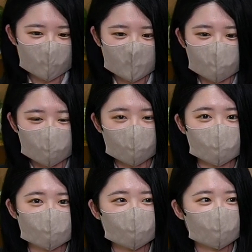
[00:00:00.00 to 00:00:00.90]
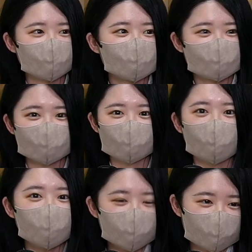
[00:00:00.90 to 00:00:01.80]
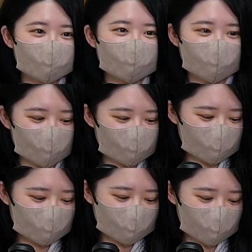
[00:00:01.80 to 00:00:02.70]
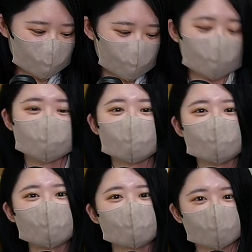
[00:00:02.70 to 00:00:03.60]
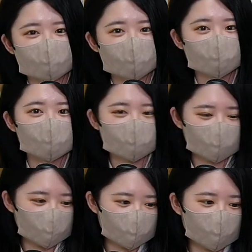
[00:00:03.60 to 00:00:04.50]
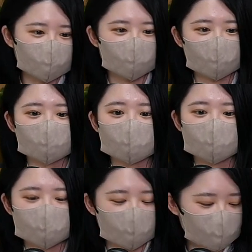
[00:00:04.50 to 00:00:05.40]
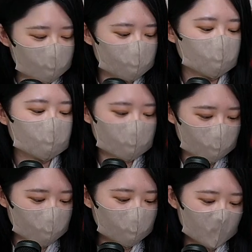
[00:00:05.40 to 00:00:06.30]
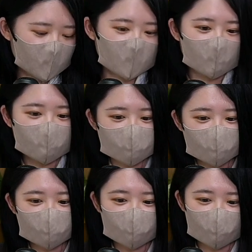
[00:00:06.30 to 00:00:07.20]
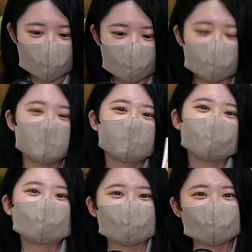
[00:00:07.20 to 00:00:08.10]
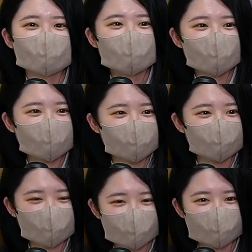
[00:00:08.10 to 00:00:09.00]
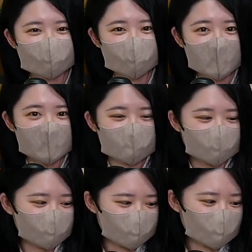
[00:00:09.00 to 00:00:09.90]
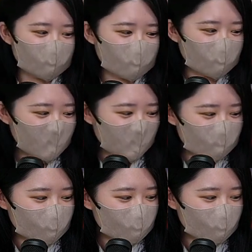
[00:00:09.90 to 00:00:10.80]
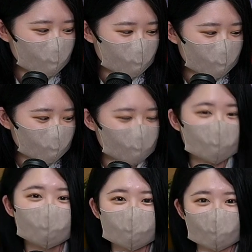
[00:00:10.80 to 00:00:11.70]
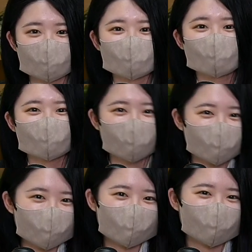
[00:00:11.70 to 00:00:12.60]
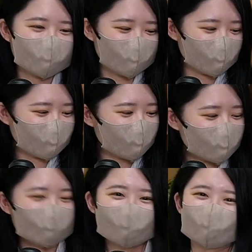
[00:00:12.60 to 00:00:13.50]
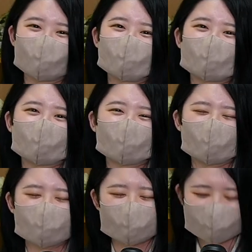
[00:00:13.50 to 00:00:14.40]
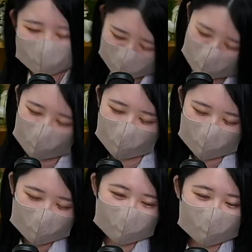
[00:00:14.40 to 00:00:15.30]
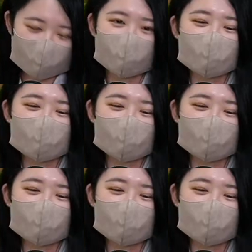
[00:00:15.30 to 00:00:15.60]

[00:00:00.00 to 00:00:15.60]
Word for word: こう省略して本番に臨んでる、まあ、スピード感がねそういうところも魅力の一つではあるんですけどこの作品はなんとねそこを省かずちゃんとそのね準備をする段階から書かれてるっていうところがねもうとっっても